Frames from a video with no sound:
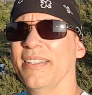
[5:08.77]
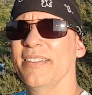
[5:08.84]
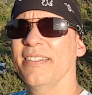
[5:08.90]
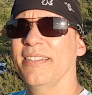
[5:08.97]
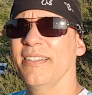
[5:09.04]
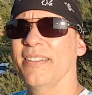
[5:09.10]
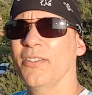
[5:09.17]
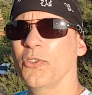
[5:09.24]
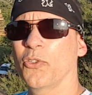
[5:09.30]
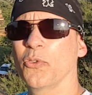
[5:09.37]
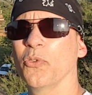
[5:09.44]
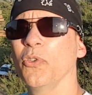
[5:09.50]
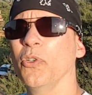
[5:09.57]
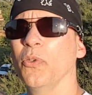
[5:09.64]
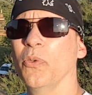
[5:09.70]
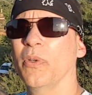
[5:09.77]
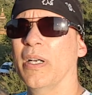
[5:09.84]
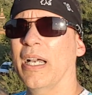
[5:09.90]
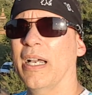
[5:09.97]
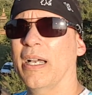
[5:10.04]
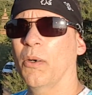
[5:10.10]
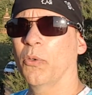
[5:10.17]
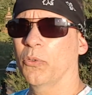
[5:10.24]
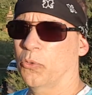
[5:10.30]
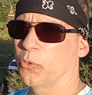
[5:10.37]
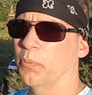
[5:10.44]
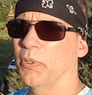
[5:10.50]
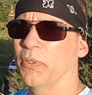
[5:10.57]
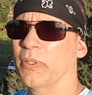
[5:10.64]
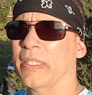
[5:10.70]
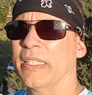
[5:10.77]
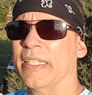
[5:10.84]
de julho a outubro.